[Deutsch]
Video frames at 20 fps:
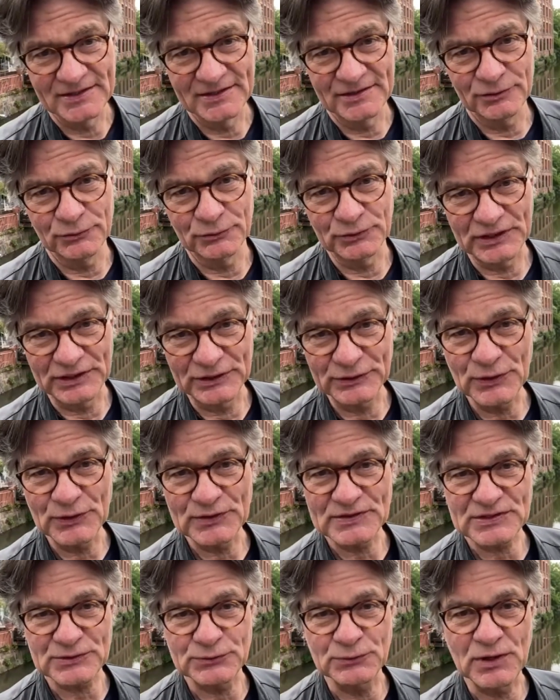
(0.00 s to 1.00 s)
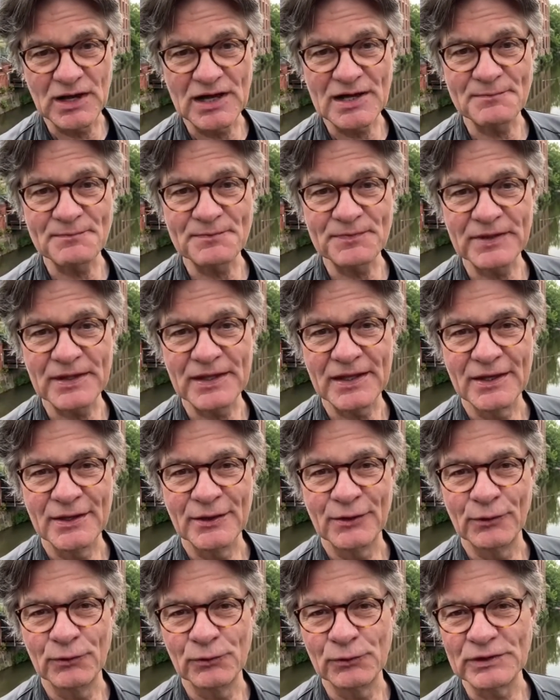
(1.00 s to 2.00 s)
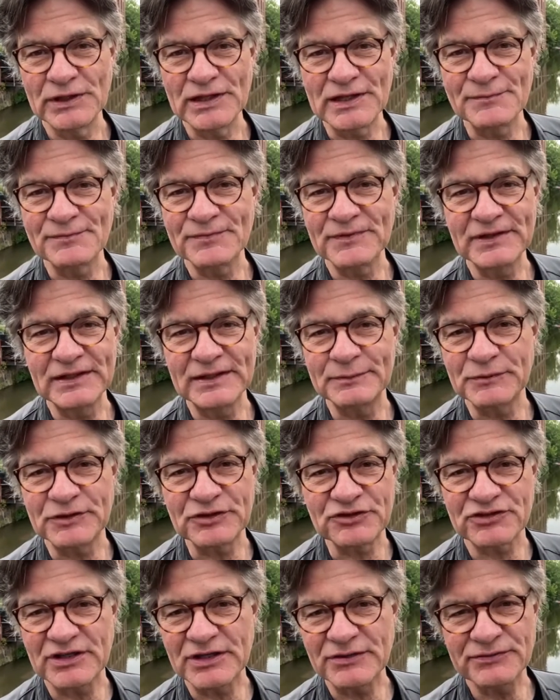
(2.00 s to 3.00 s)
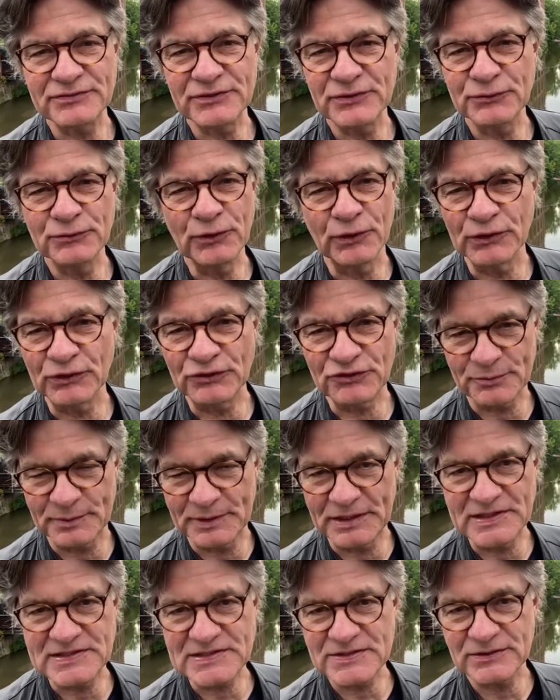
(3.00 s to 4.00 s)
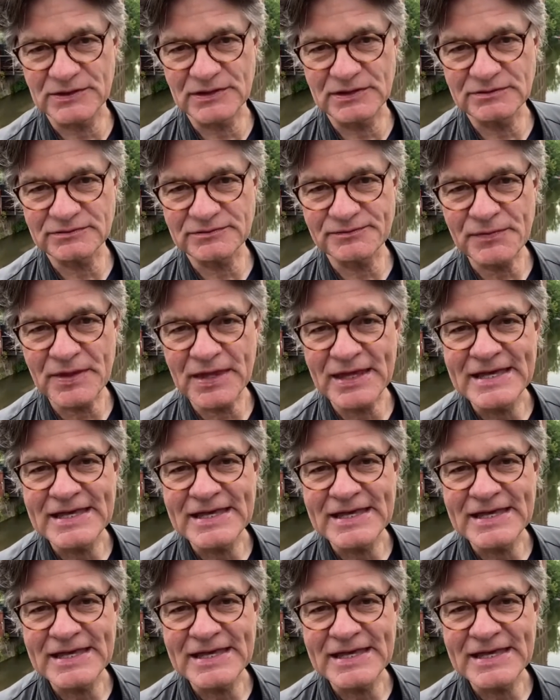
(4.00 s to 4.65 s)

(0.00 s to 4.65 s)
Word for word: ohnehin noch zu haben, oder im Geschäft teure Spiele zu kaufen.